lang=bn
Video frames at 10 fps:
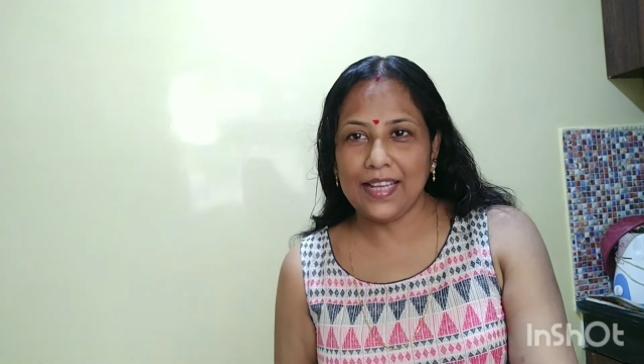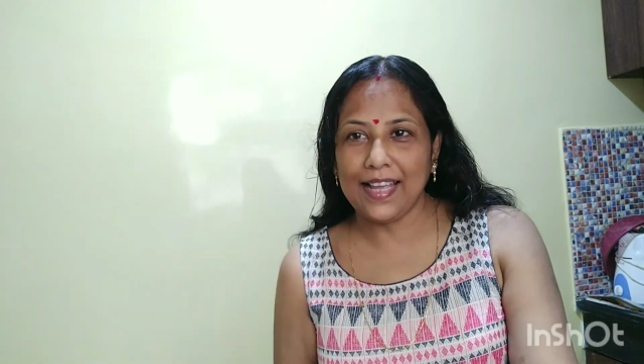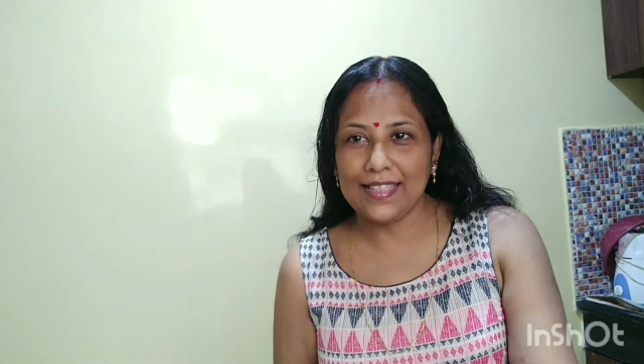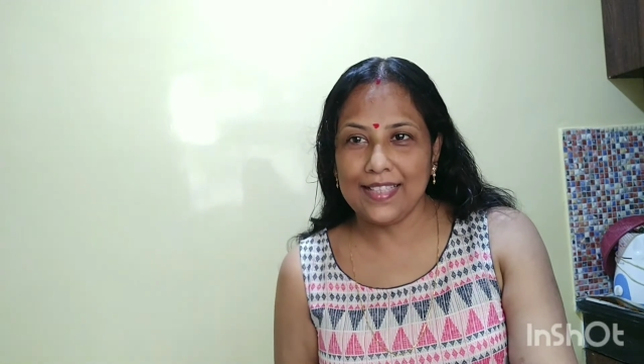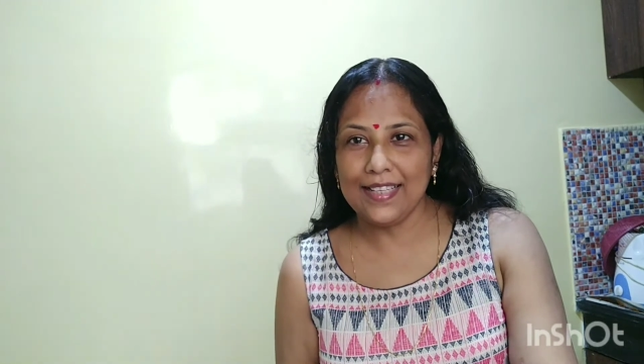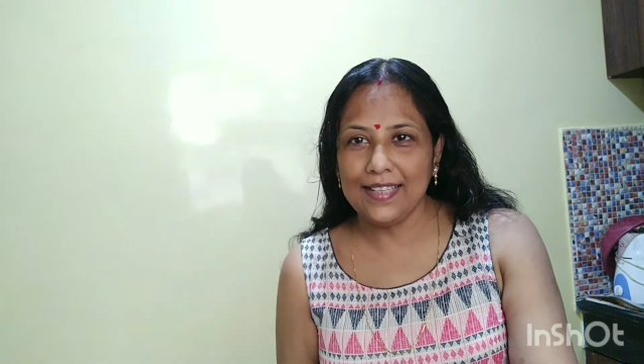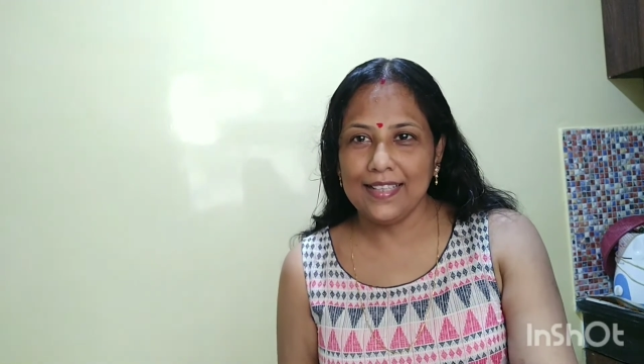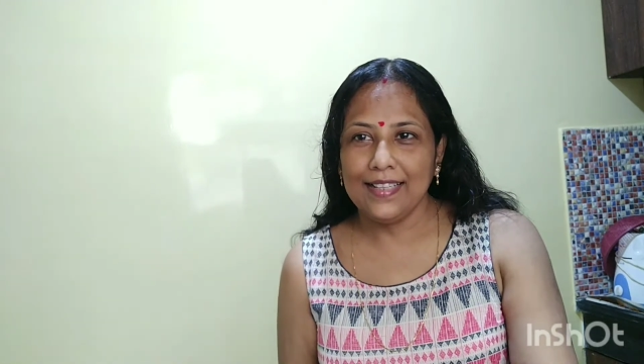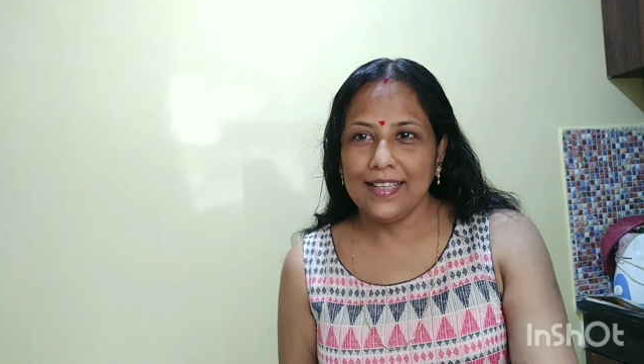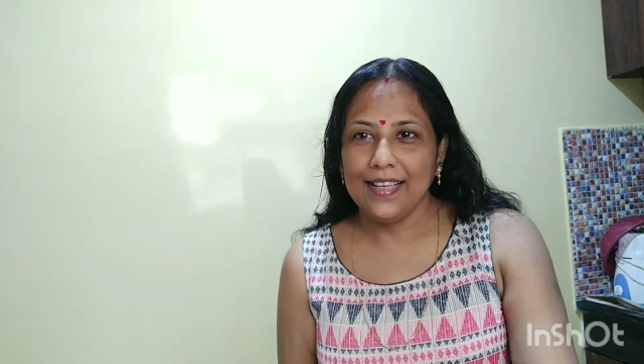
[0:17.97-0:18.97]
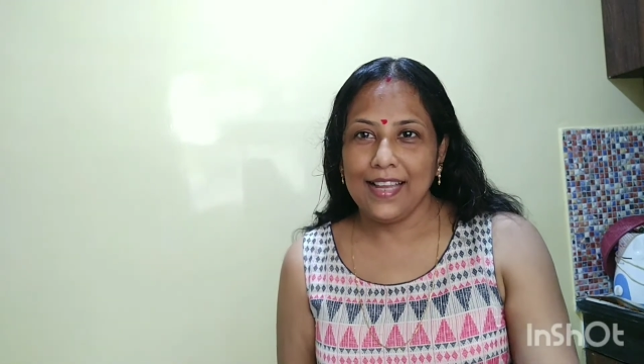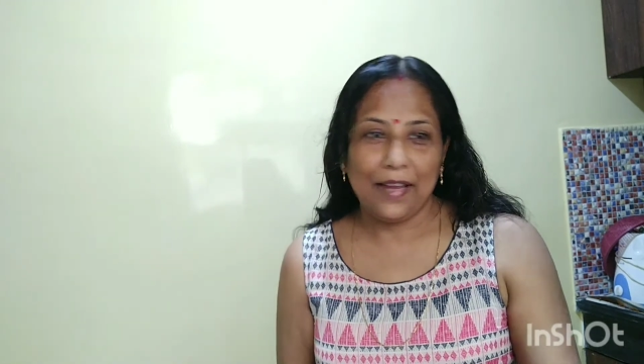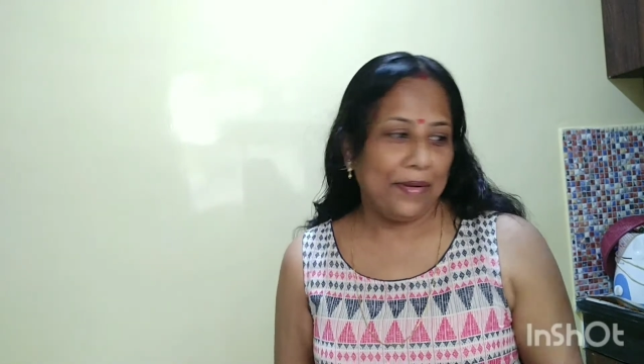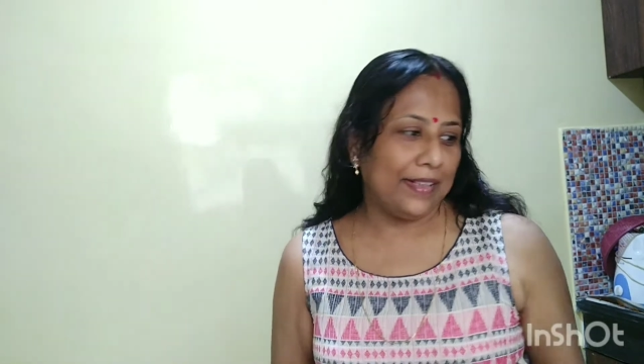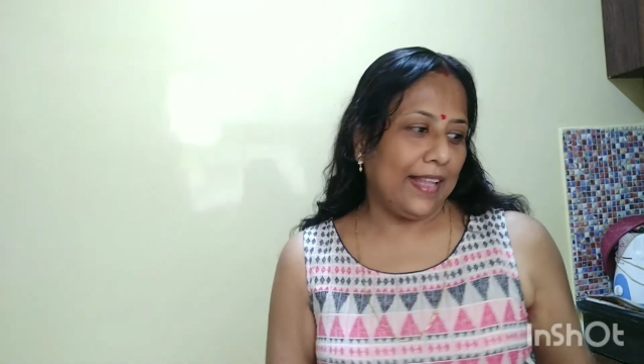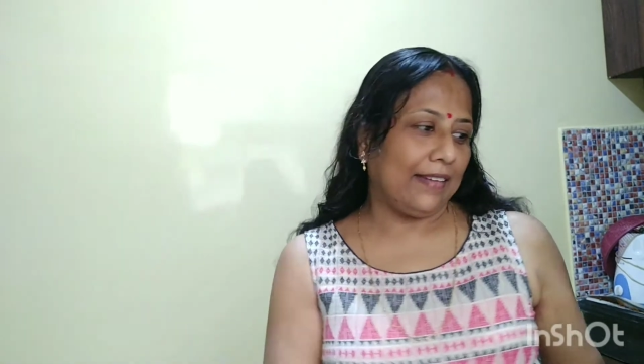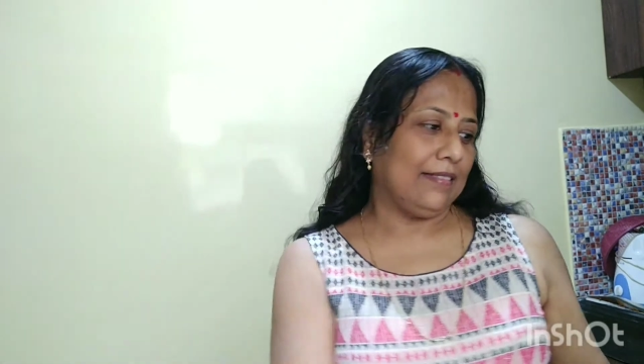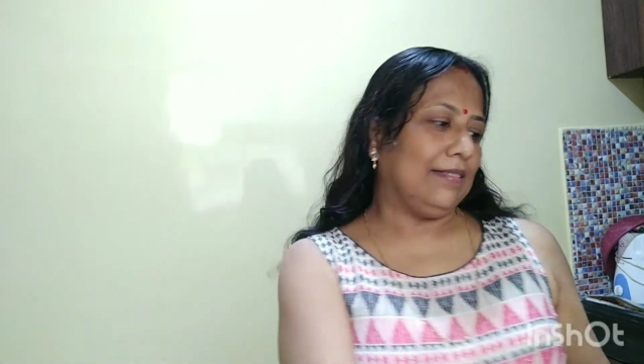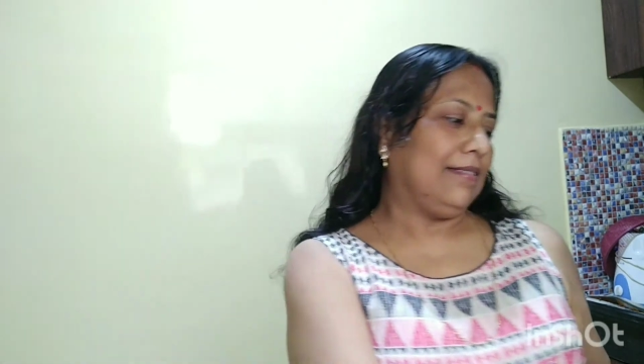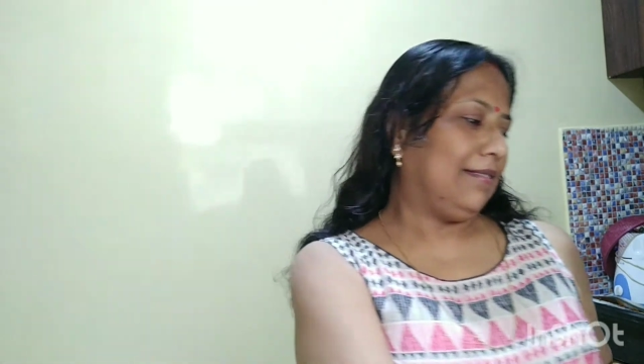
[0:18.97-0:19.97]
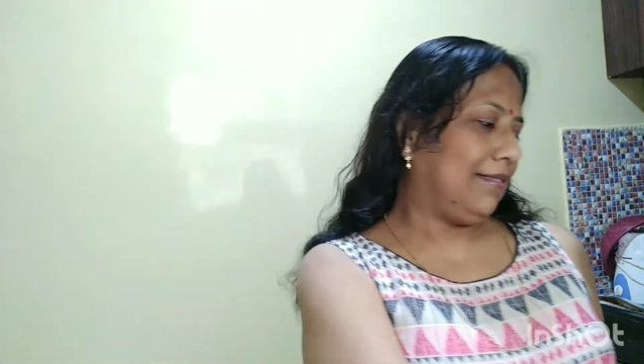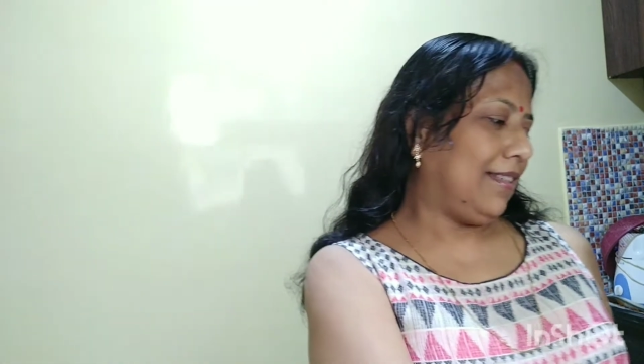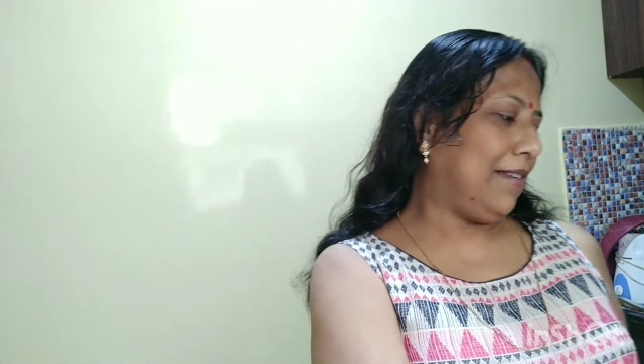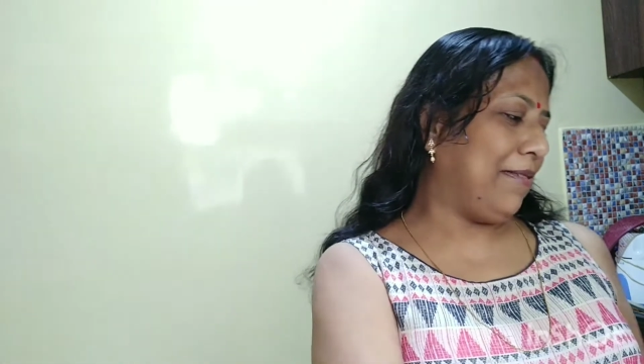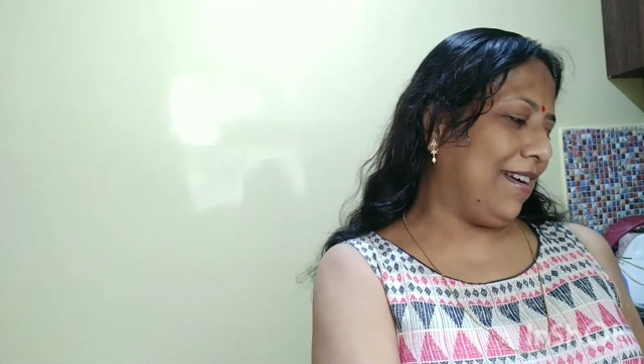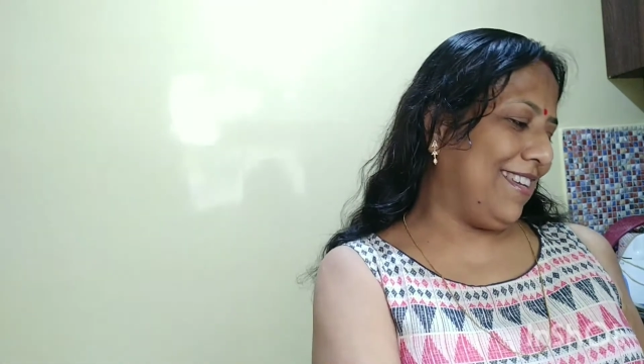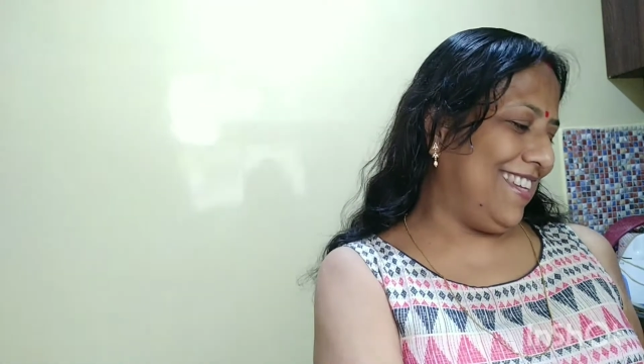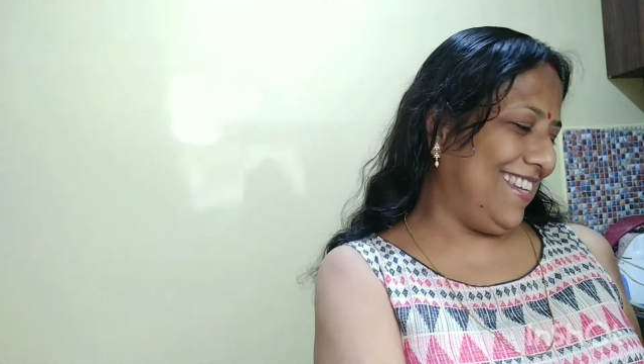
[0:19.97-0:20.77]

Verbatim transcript: গেছে এবারে দেখো এবারে